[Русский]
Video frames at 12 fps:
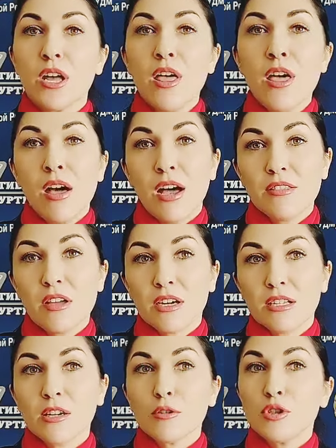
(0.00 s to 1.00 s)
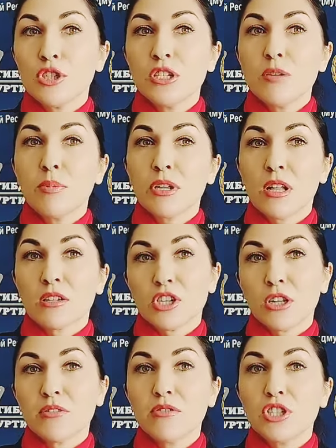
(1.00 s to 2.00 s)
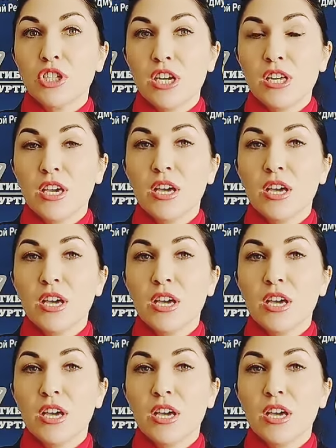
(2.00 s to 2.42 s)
Однако нарушитель продолжал движение.